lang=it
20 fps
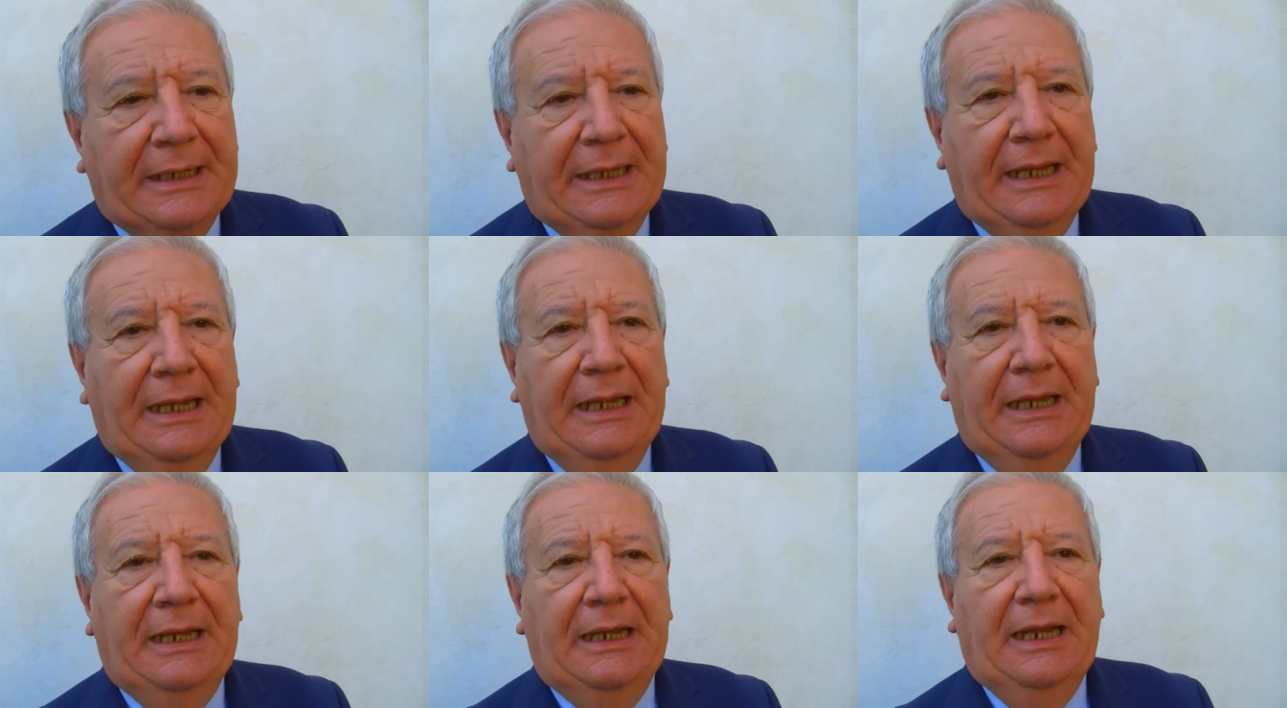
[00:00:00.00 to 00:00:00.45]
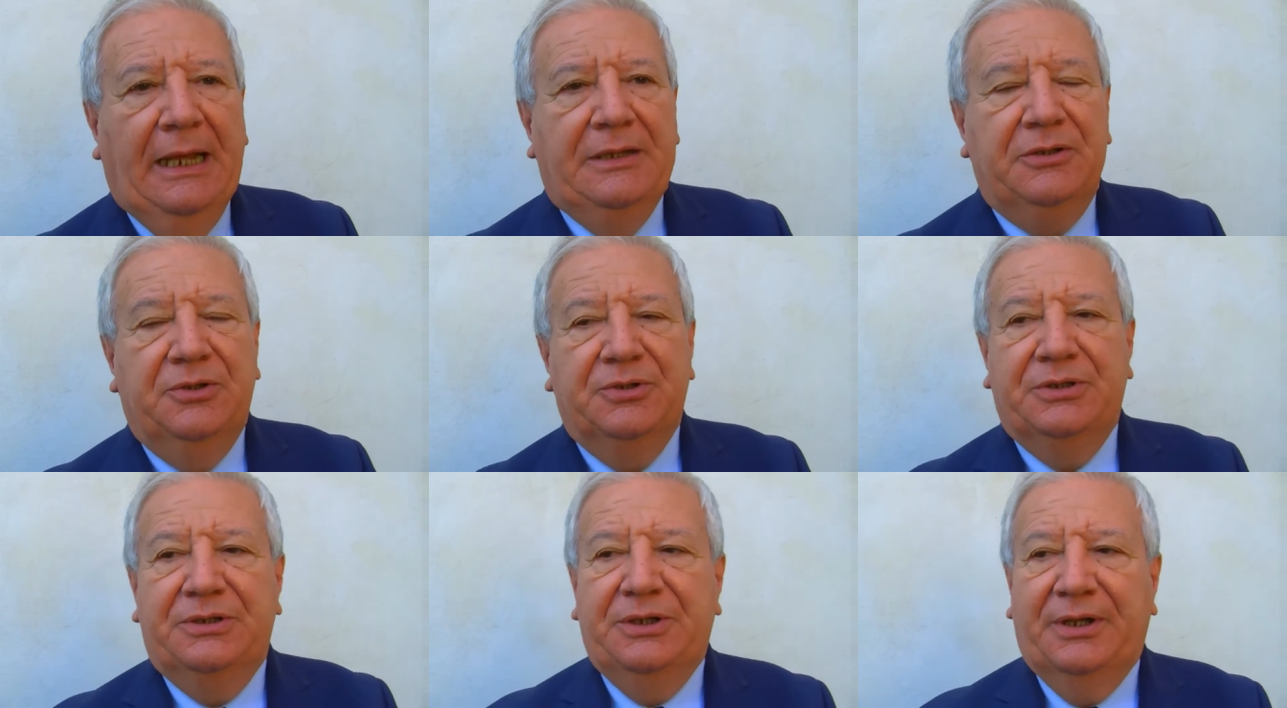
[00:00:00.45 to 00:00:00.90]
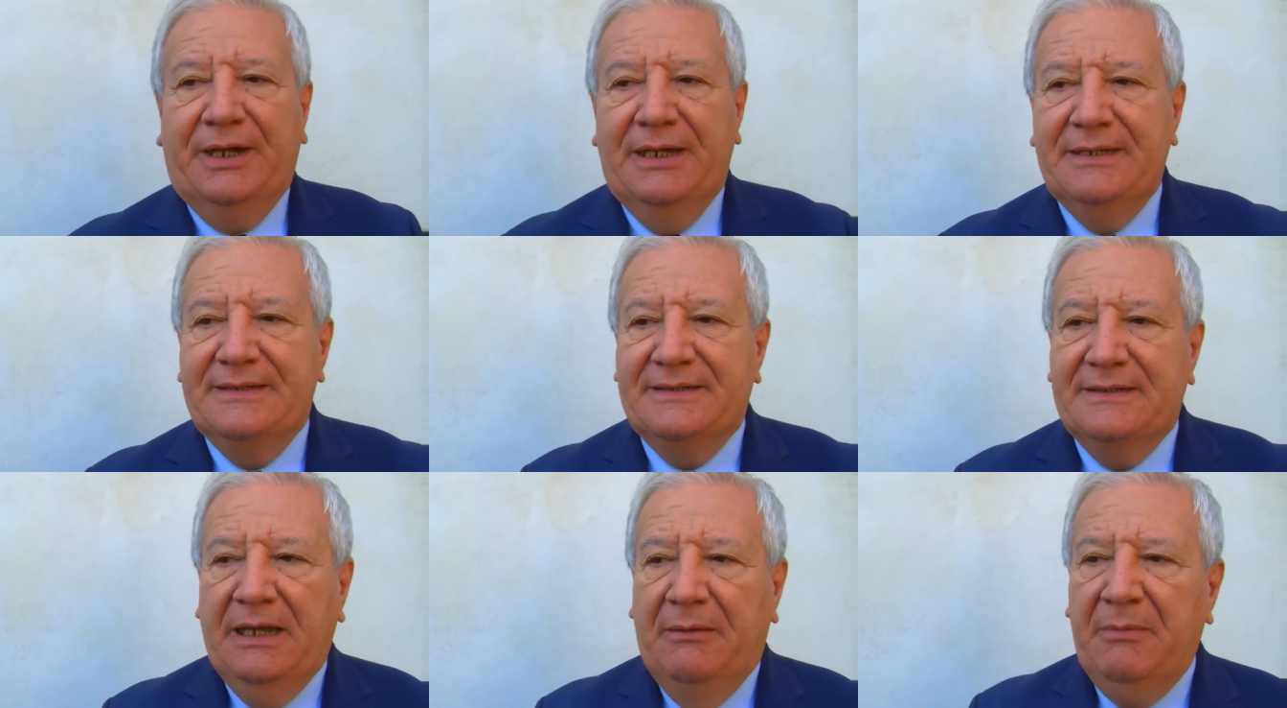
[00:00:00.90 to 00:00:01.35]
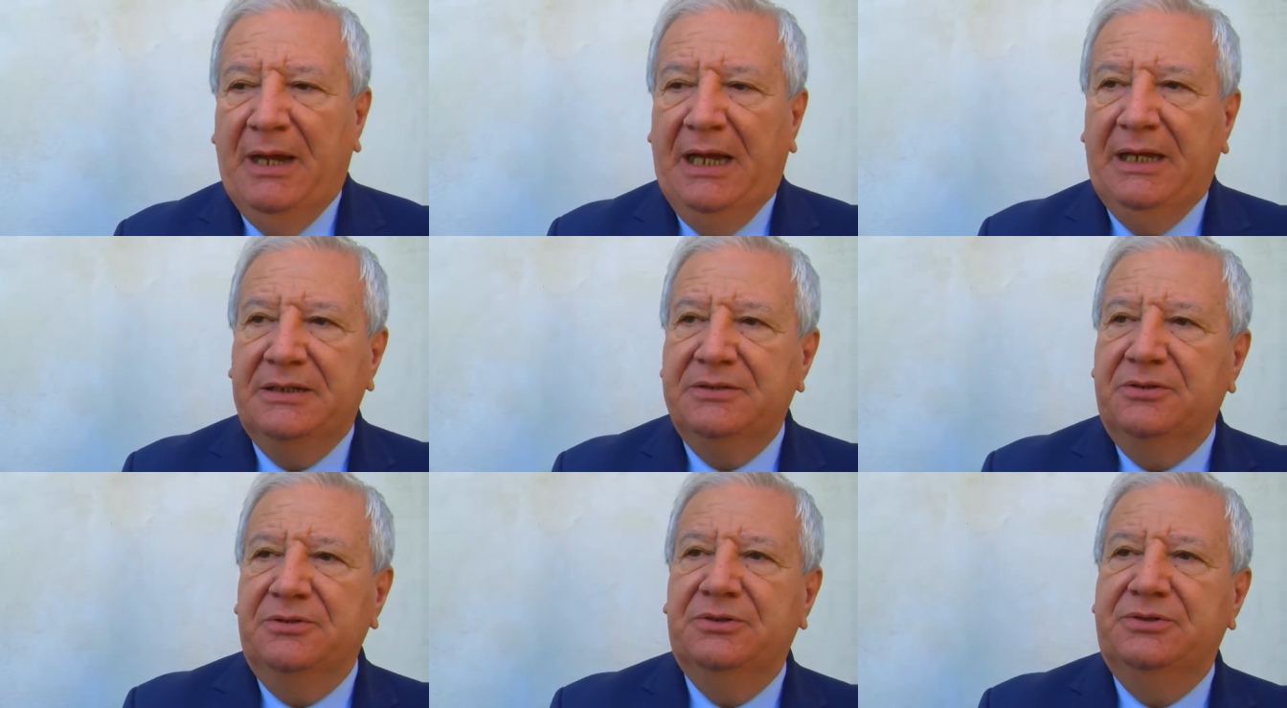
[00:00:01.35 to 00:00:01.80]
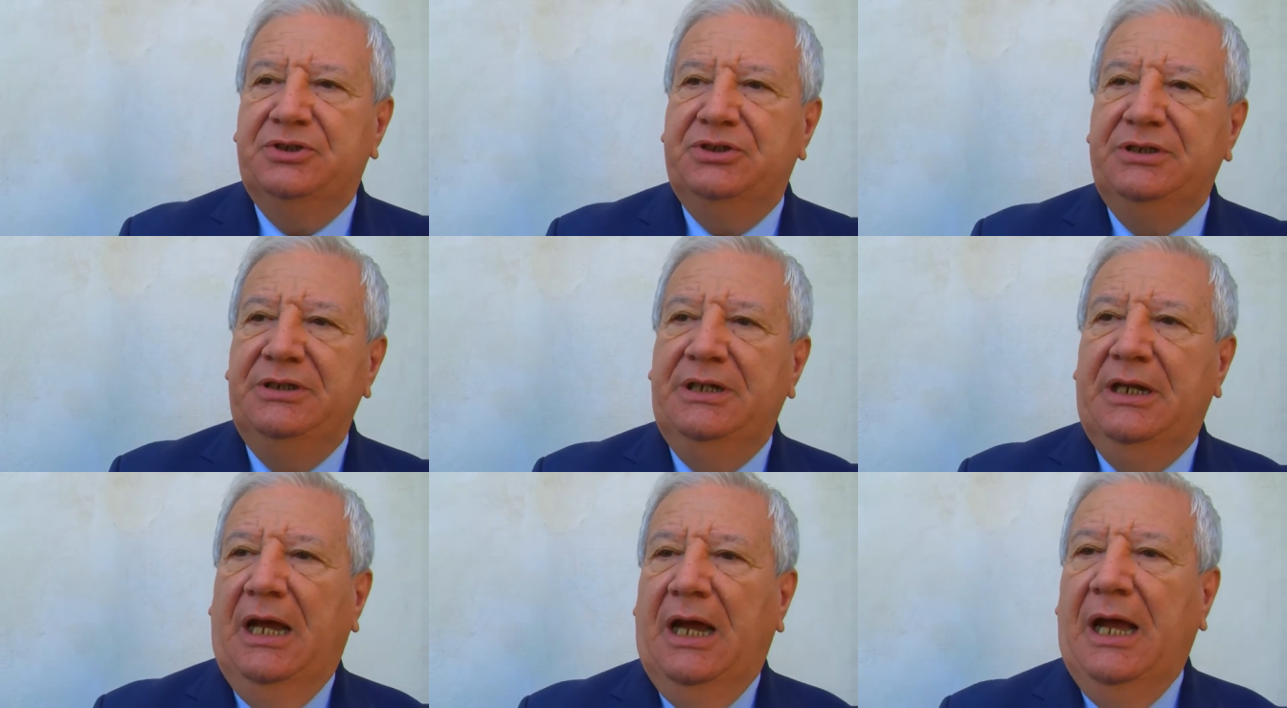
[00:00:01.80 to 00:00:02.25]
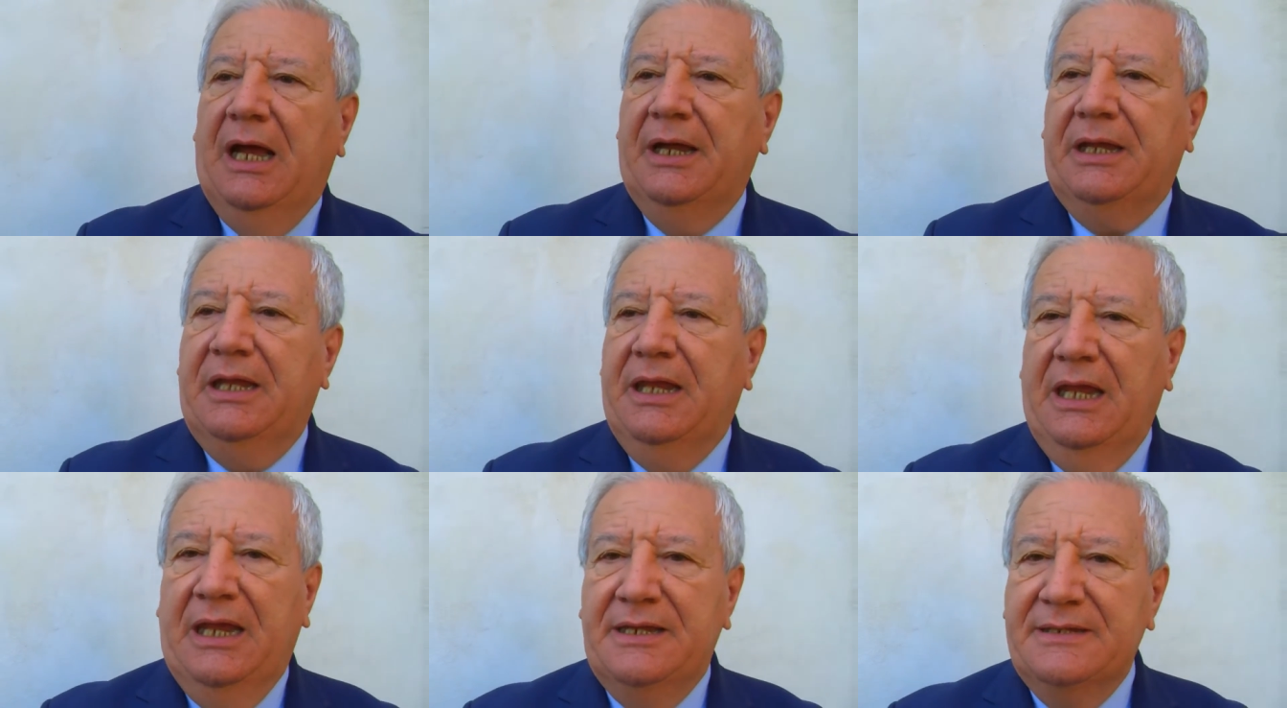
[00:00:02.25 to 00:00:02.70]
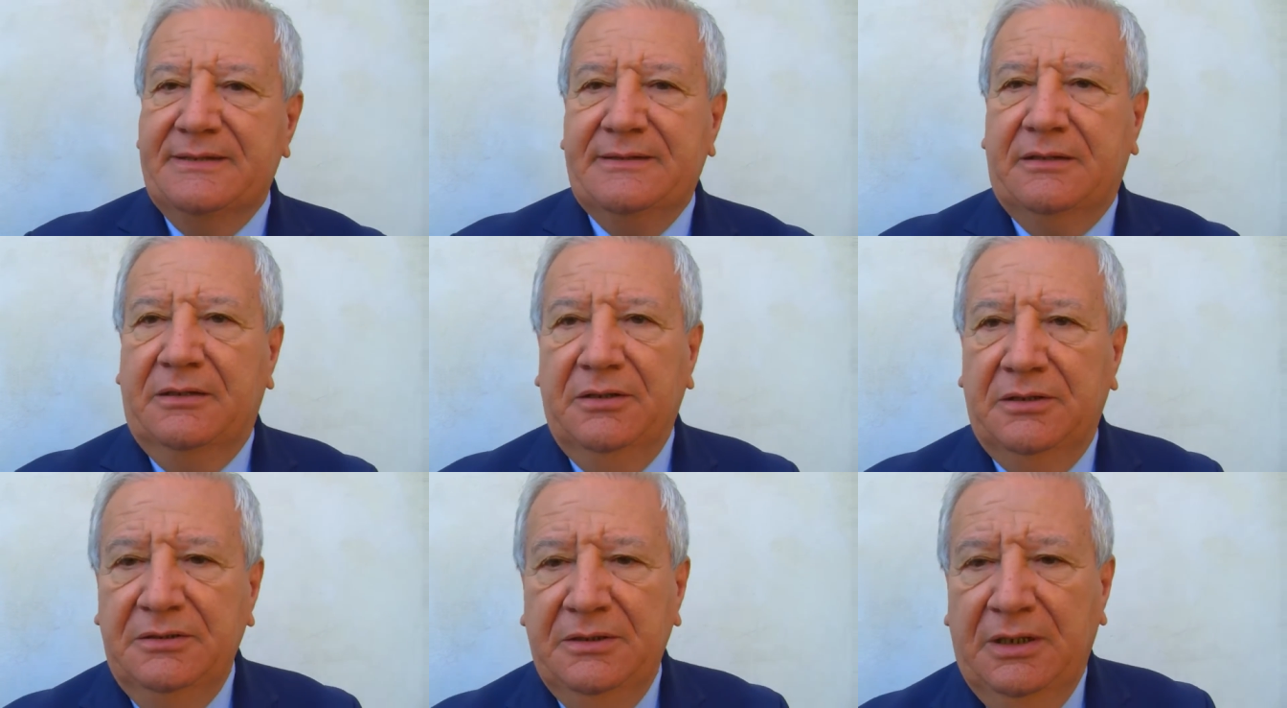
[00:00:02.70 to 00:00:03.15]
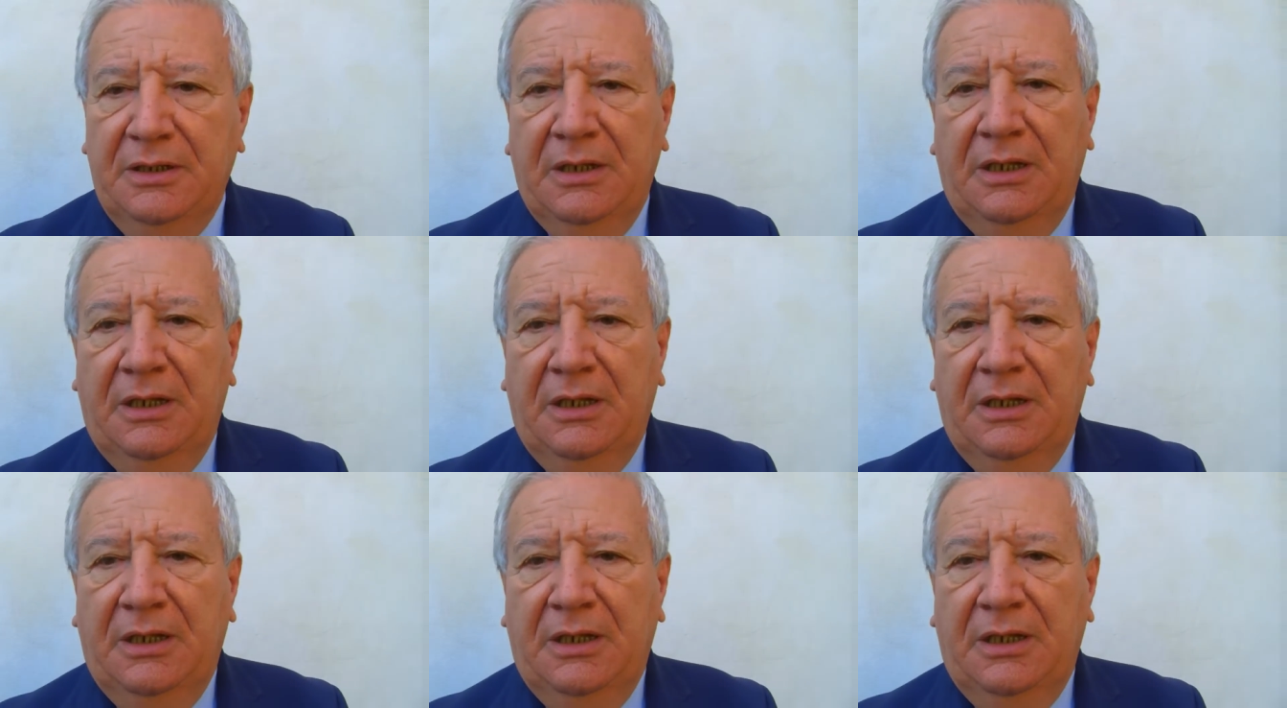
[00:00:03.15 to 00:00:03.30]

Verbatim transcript: che la dottoressa Amato ci ha chiesto.